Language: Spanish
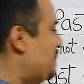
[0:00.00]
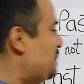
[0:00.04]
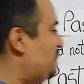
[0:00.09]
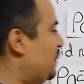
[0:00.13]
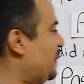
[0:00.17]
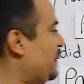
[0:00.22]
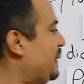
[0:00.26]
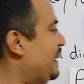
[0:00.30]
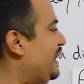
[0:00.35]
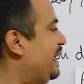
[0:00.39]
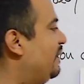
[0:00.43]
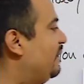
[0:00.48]

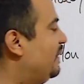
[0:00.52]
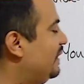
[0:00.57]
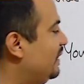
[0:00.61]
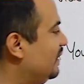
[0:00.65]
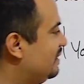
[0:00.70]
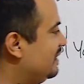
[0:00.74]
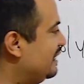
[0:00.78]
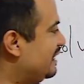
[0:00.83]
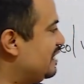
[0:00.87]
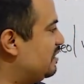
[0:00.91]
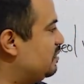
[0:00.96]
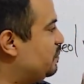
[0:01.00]
Porque cuando
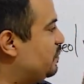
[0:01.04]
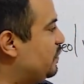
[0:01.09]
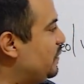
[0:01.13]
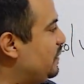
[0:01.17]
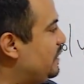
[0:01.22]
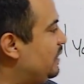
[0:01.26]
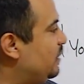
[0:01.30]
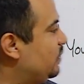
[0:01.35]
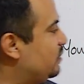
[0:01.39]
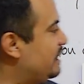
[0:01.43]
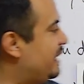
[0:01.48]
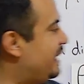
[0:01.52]
se
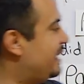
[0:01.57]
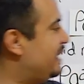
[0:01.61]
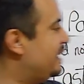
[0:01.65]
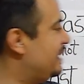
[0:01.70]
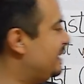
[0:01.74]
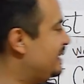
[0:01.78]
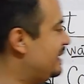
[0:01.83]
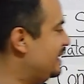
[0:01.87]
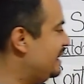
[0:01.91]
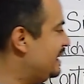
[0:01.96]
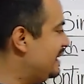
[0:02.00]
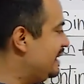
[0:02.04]
responde, o sea,
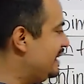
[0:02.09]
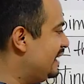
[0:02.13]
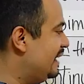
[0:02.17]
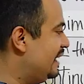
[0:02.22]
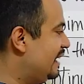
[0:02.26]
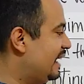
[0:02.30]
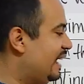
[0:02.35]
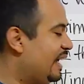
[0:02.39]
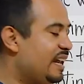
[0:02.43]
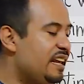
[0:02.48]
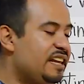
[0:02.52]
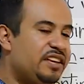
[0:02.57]

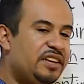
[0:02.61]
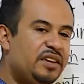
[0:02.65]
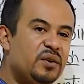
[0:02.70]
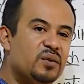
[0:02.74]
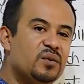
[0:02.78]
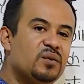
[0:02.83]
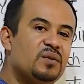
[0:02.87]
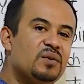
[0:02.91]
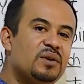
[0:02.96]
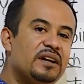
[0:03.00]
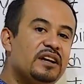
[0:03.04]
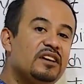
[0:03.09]
el
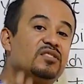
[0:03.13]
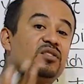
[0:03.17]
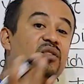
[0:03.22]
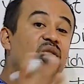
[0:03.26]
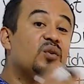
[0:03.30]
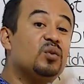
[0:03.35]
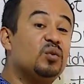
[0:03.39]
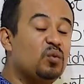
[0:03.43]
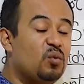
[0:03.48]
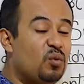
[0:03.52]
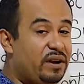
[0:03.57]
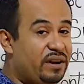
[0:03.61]
you es
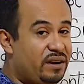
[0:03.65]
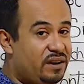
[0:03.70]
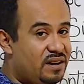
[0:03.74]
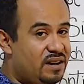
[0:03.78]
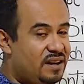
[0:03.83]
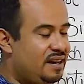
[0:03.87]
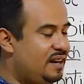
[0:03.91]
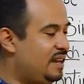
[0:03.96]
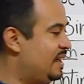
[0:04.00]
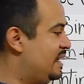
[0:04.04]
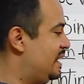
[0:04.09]
con were.